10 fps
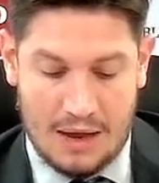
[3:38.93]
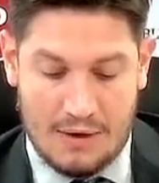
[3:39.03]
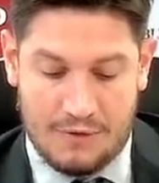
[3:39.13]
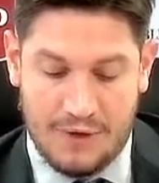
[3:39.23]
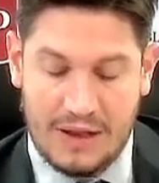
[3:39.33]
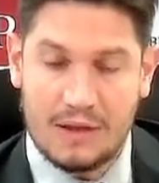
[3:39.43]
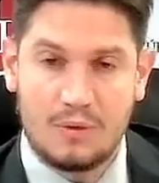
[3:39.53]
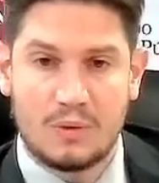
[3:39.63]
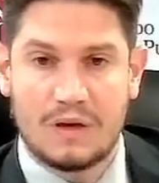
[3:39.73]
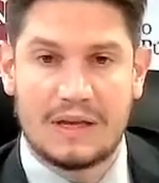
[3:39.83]

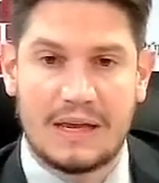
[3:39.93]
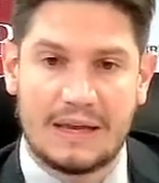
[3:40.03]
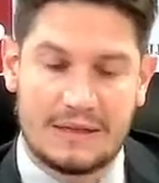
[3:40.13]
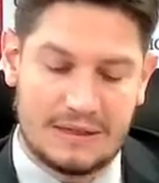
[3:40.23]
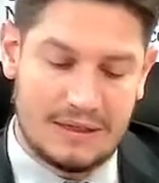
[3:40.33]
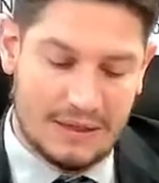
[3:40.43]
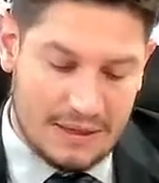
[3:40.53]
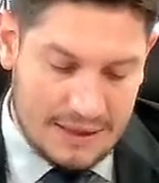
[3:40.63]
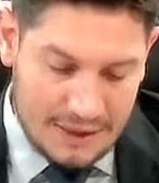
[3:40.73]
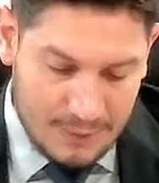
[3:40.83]
Falando
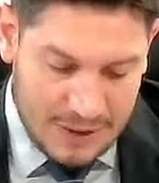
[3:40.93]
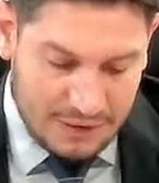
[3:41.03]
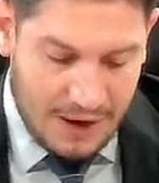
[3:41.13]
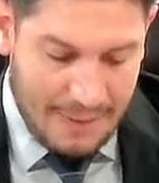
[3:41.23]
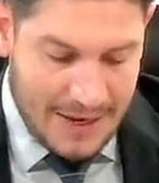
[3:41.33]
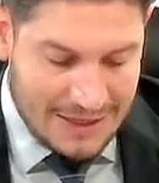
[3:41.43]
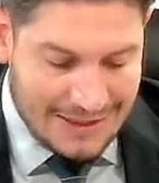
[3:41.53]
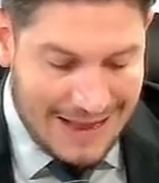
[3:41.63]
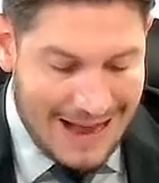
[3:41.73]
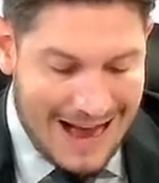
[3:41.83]
especificamente
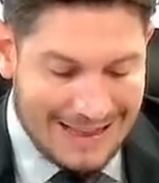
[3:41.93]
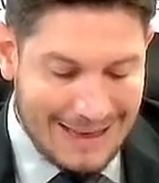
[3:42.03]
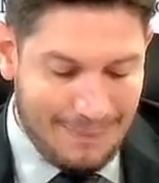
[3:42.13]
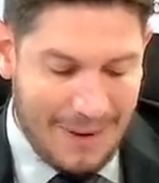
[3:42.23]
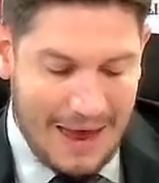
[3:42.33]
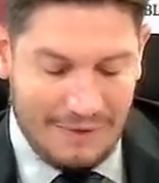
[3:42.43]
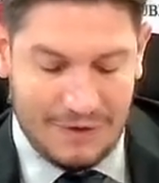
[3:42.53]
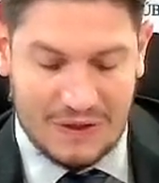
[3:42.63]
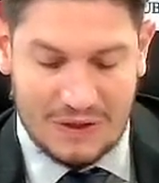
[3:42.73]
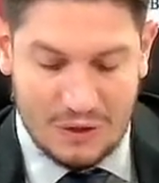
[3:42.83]
da ADPF
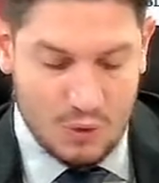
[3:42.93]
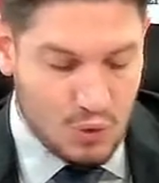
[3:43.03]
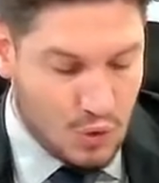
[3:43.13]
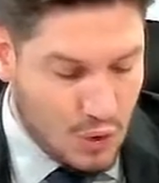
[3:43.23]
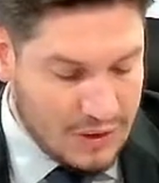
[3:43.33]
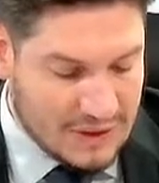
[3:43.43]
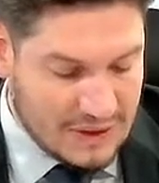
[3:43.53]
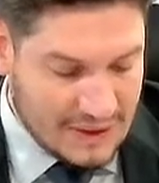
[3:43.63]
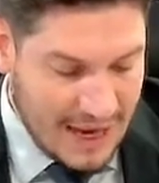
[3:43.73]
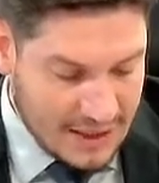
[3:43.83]

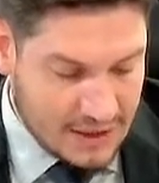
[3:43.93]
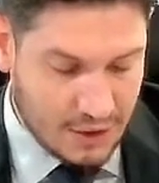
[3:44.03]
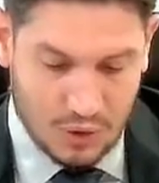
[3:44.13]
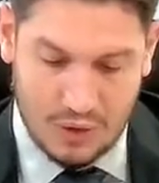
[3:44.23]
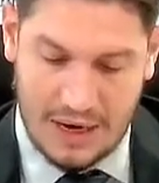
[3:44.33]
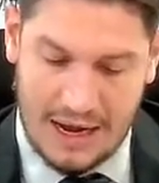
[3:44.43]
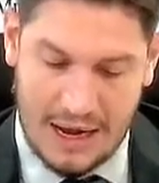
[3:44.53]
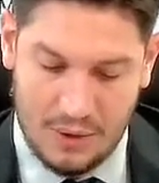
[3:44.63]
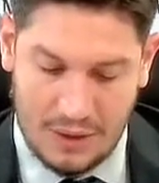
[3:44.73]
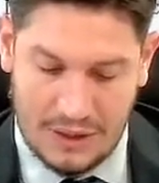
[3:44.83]
527, doutora
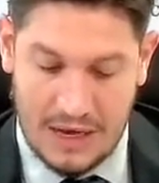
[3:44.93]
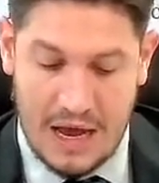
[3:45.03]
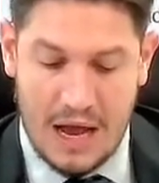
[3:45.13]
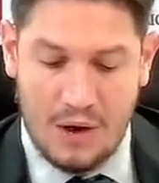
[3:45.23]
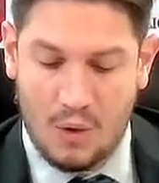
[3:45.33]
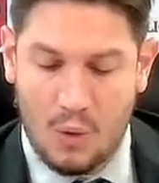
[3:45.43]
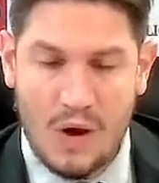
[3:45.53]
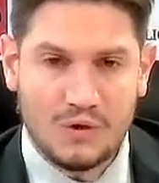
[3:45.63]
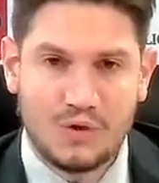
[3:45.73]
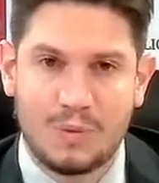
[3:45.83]
Carolina.
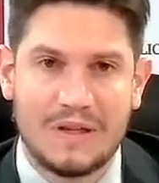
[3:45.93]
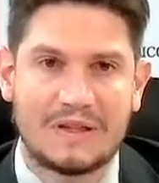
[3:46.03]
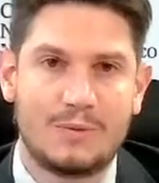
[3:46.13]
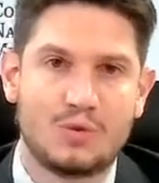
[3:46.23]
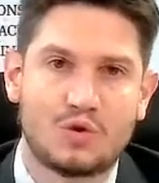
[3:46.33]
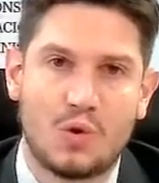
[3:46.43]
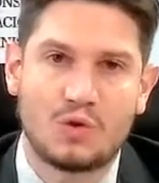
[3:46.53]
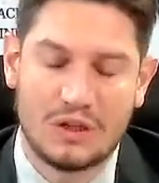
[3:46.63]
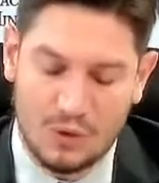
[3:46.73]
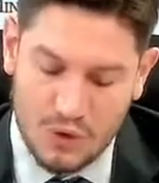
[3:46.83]
Quais os princípios
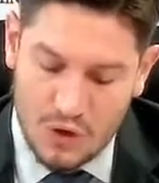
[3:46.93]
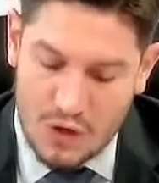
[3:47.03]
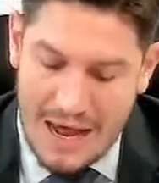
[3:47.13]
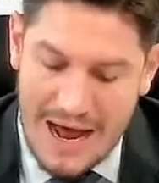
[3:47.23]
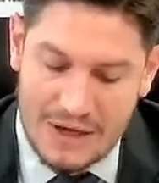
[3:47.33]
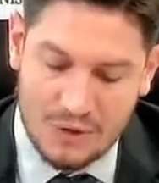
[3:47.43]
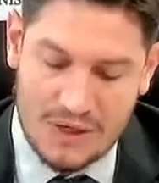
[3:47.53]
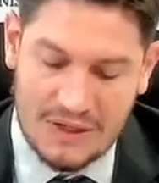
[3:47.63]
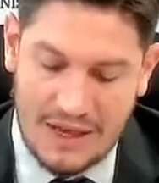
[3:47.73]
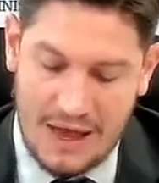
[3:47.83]
constitucionais o
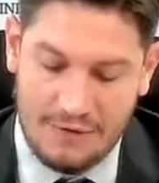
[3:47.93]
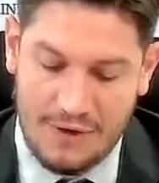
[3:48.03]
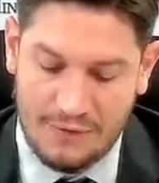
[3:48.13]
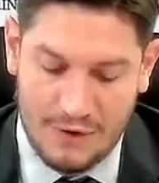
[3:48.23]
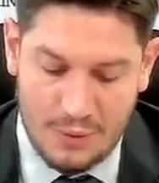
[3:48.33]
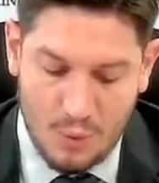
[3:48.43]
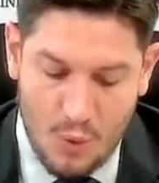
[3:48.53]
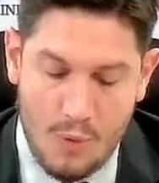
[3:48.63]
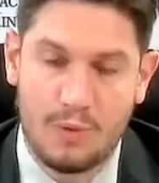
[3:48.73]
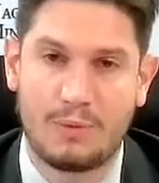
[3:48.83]
STF
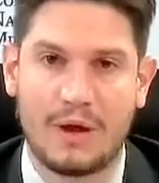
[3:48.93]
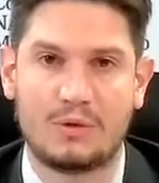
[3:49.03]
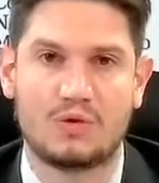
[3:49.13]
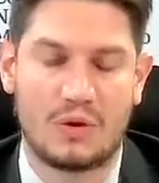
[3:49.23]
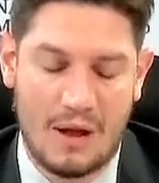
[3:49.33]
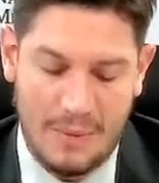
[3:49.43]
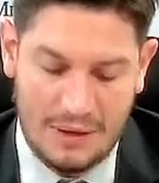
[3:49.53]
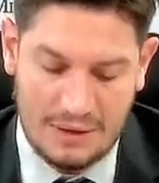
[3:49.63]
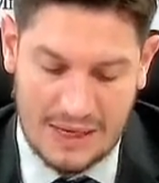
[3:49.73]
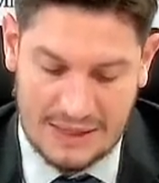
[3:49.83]
afirmou por meio do
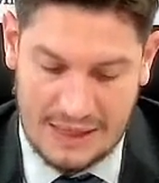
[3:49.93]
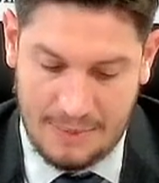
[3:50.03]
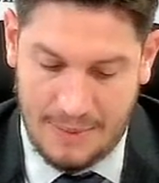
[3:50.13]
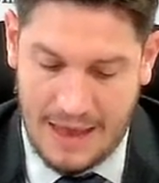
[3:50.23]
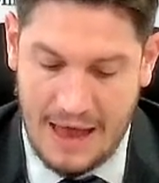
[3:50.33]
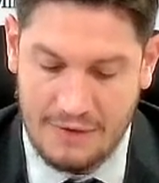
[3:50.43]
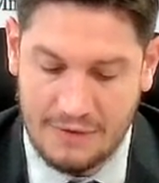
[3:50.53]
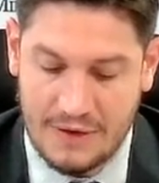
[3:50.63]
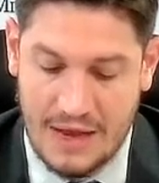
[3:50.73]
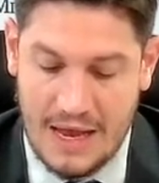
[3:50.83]
julgamento dessa
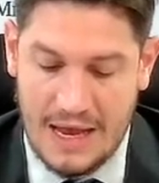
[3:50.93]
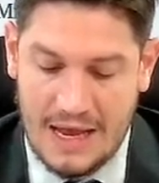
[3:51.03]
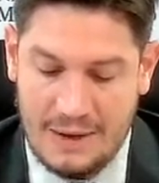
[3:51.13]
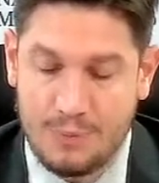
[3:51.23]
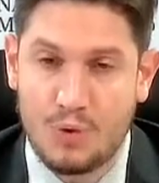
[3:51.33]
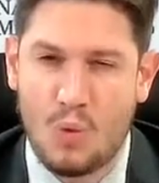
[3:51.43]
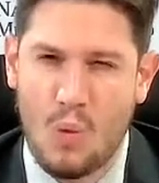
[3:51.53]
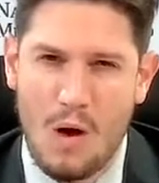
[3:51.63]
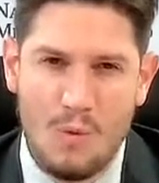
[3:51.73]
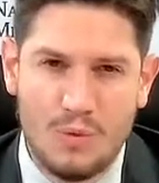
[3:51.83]
DPF e por
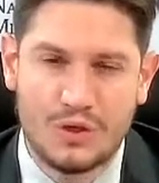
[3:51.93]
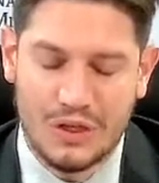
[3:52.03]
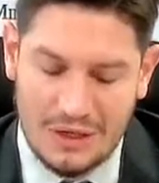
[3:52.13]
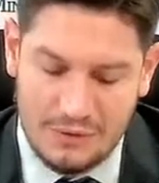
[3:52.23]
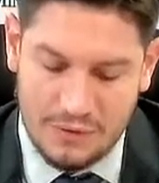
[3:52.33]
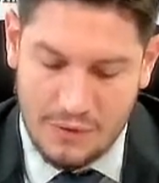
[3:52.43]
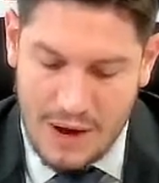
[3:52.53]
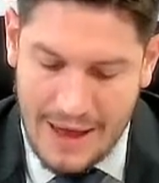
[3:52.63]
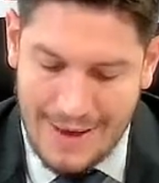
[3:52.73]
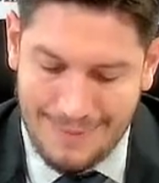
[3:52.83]
qual motivo
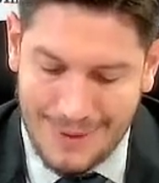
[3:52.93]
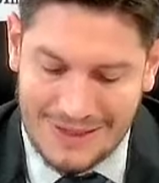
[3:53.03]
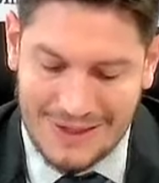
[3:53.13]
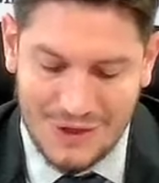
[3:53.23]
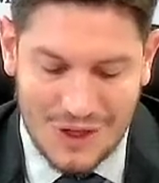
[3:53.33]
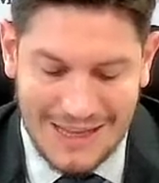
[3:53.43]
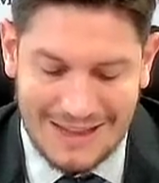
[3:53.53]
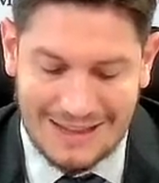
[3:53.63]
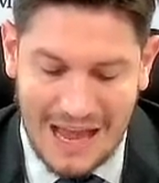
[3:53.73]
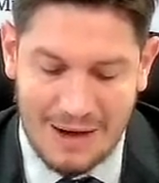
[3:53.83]
é preciso
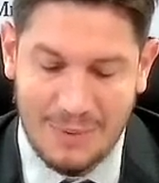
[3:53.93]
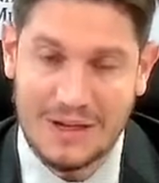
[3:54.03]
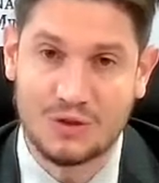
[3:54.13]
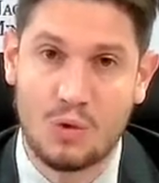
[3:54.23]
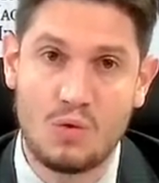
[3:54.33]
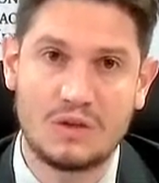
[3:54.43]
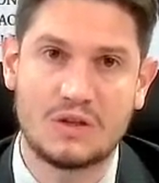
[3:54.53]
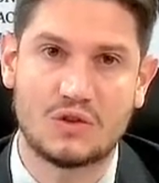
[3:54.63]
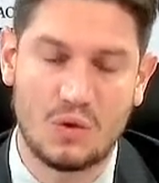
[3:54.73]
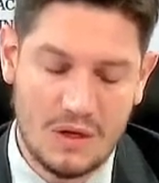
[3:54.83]
atentar para as
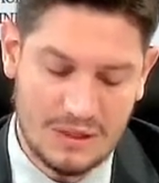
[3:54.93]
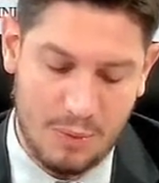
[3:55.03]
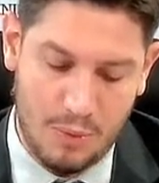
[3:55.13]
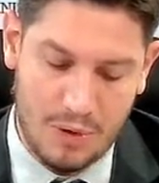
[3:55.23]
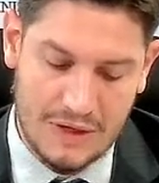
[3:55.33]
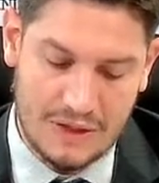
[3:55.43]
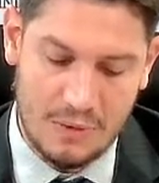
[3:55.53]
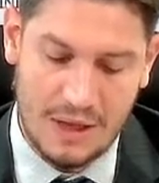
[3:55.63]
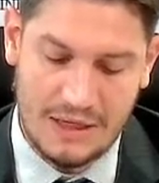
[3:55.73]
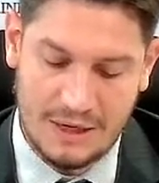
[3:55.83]
condições da
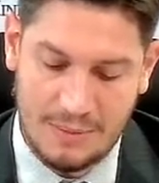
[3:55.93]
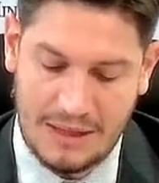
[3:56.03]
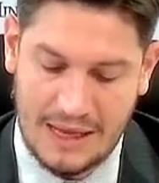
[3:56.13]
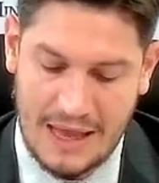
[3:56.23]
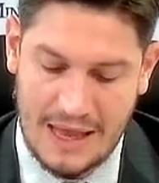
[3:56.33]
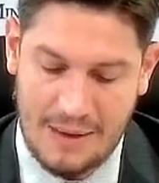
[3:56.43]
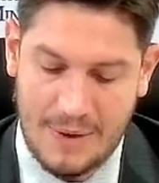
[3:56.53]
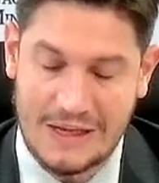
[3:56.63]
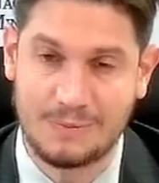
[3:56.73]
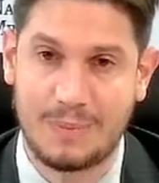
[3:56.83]
população LGBTQIA
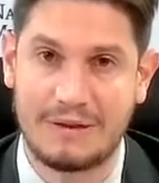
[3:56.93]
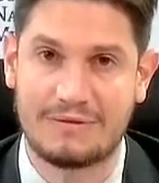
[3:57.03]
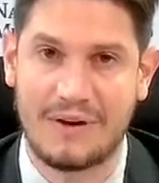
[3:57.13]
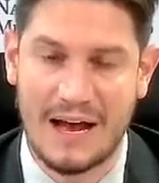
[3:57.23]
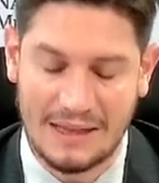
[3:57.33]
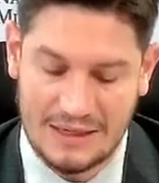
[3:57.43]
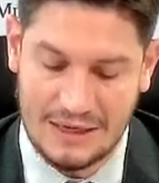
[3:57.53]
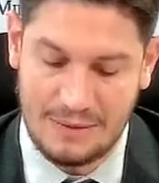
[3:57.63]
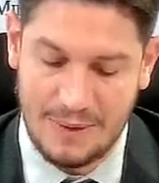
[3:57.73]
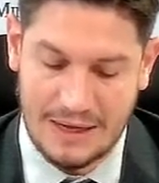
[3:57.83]
privada de
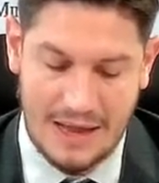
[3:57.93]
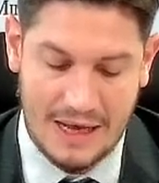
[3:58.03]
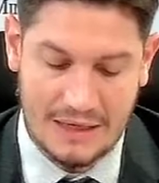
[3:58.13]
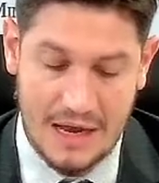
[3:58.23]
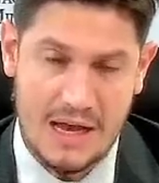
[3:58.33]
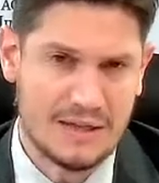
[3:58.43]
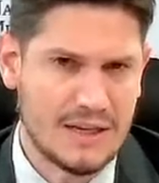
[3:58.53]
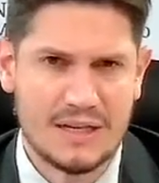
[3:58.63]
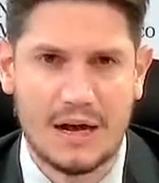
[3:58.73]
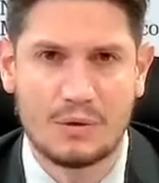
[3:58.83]
liberdade,
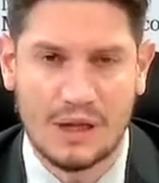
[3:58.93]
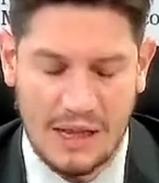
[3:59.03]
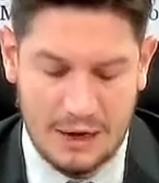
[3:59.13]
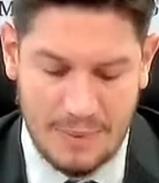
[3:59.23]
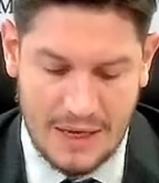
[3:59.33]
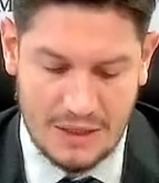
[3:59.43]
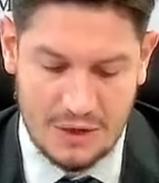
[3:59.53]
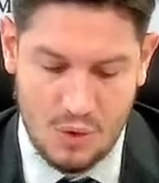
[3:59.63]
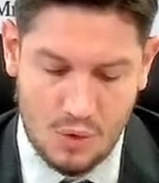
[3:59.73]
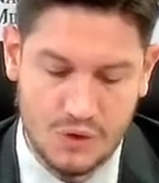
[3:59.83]
seja cautelarmente
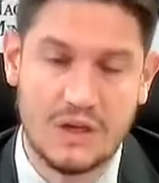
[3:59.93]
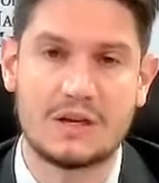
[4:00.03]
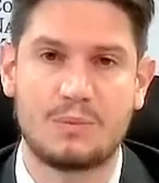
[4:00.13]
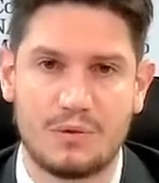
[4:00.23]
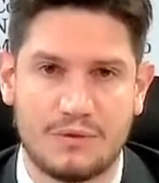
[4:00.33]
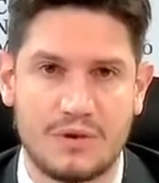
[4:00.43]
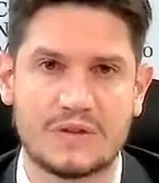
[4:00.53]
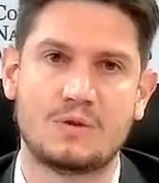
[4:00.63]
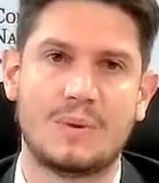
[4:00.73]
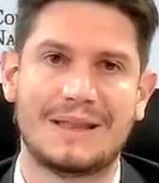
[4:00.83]
ou seja por
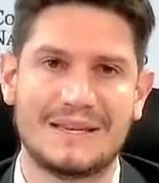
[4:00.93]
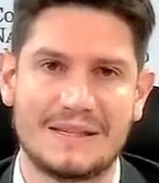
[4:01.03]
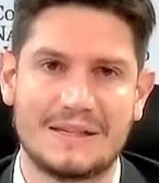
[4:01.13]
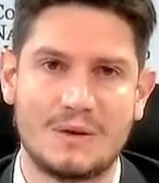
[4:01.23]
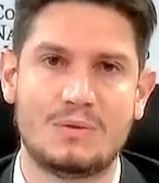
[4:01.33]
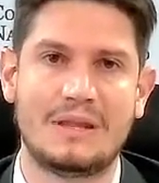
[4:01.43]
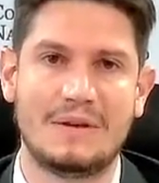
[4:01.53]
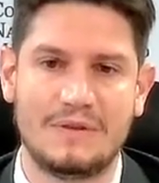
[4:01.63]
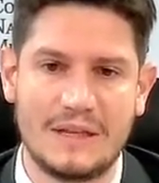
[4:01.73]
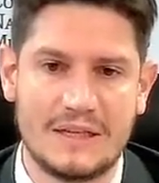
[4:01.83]
força de uma decisão
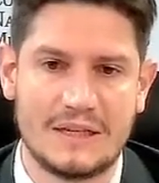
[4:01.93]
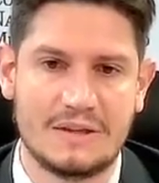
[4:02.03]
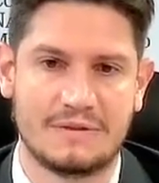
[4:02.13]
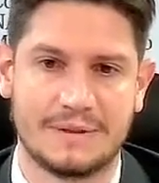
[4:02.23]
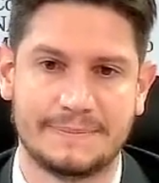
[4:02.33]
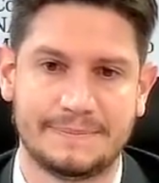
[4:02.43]
definitiva?